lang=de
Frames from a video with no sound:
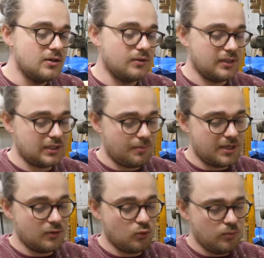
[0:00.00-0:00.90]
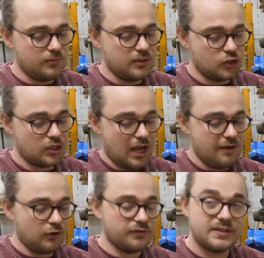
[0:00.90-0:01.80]
Und dann kann man hier oben einen
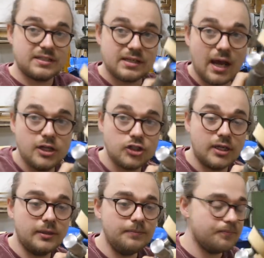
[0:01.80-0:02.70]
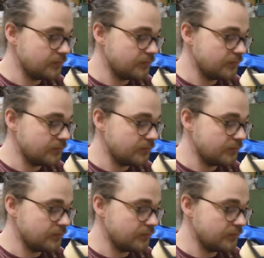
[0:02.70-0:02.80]
Schleifaufsatz reinstecken.